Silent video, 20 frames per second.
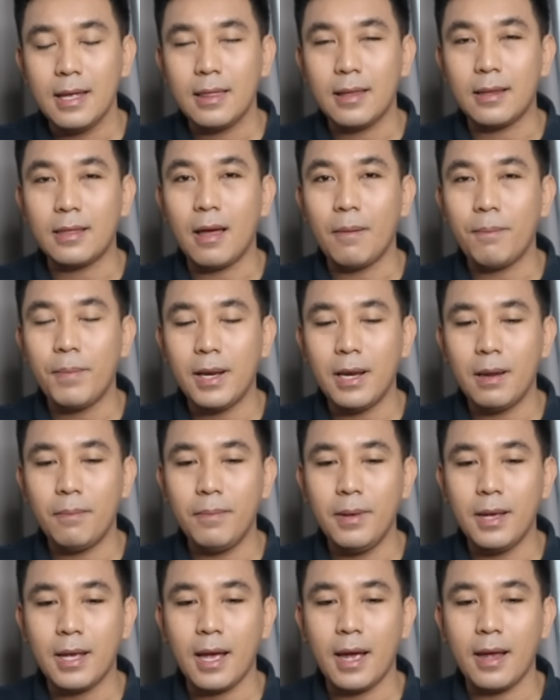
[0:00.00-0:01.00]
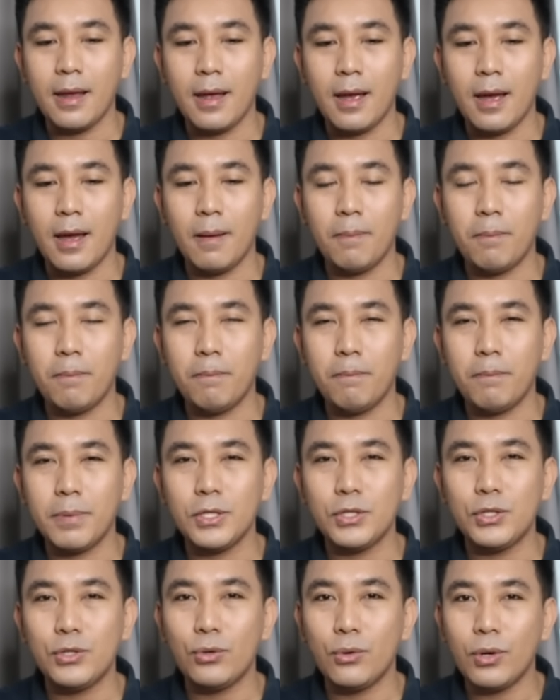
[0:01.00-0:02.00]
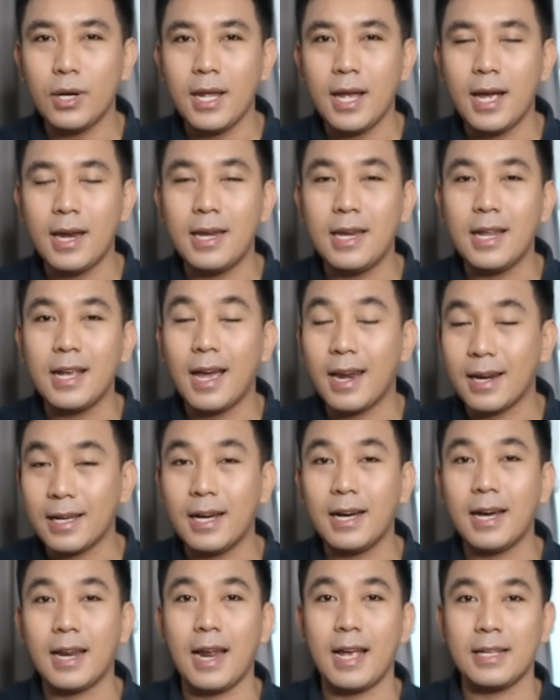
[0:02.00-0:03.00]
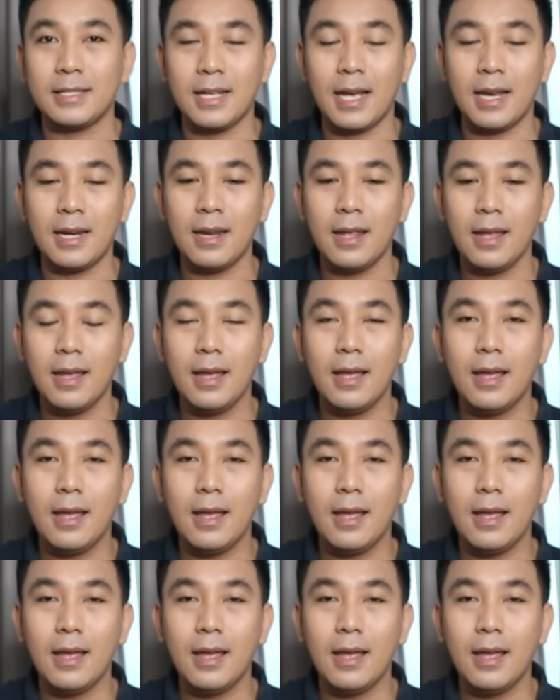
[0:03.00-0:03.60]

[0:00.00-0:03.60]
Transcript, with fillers: tetapi lebih kayak pencurian dengan kekerasan